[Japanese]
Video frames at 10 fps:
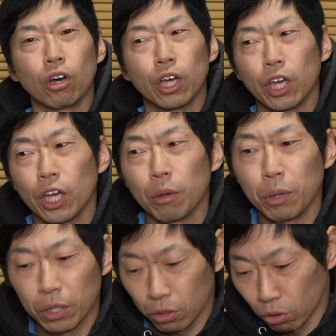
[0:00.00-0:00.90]
えー、
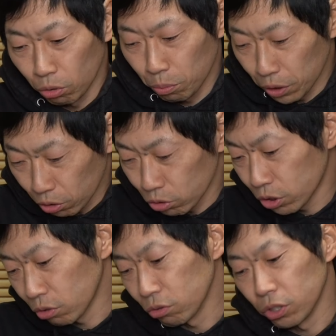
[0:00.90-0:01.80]
免許の勉強し
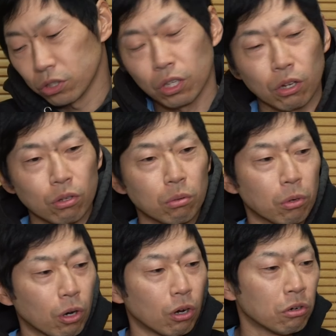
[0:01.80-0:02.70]
てるんですけれど
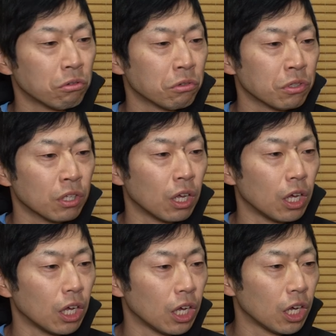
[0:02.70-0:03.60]
も、
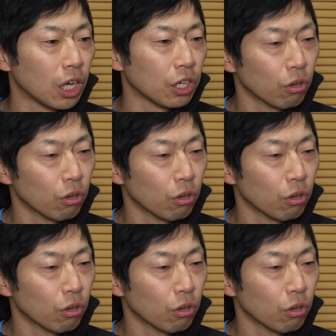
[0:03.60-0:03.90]
えー、い